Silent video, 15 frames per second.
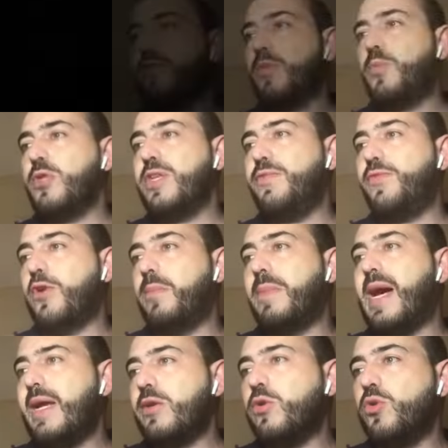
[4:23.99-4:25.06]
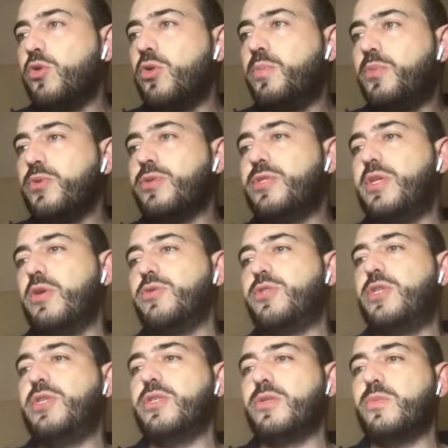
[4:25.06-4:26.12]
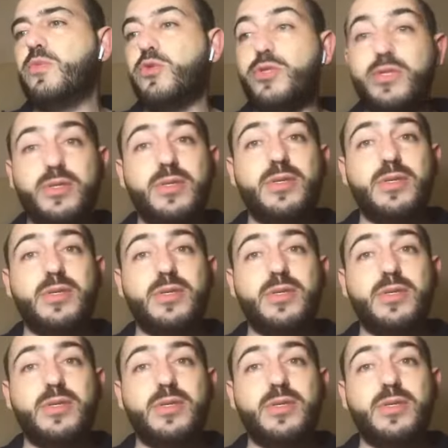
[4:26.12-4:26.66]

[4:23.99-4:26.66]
Eu vou poder formar grupos de autismos